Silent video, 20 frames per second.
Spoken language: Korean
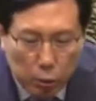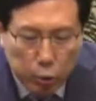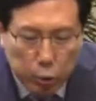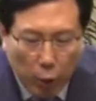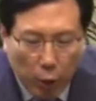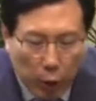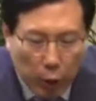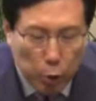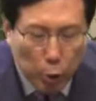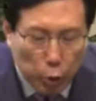
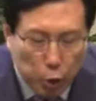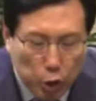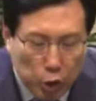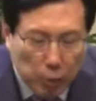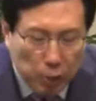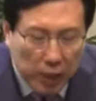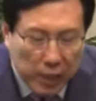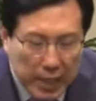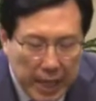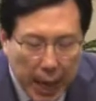속에
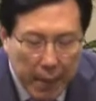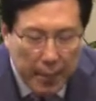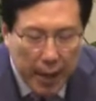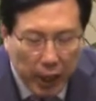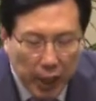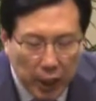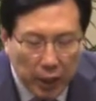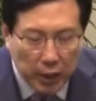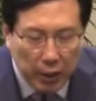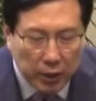욕심과
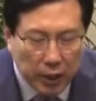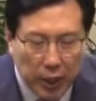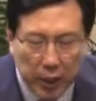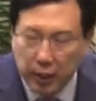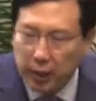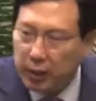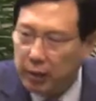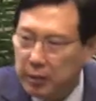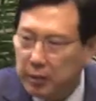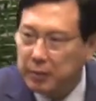야망이 있는 거야,
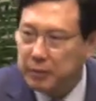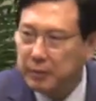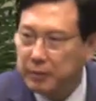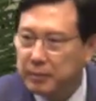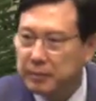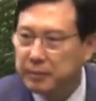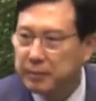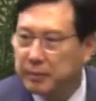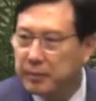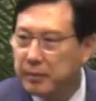이거.
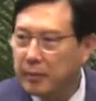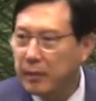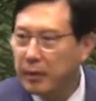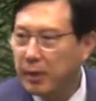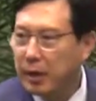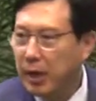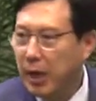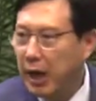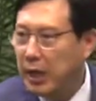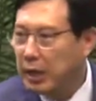
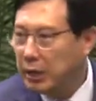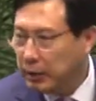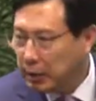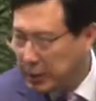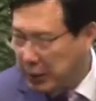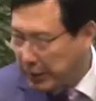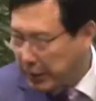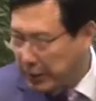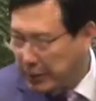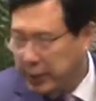하나
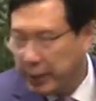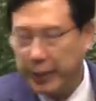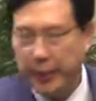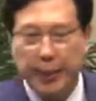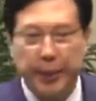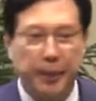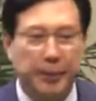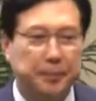응답하지 않아요.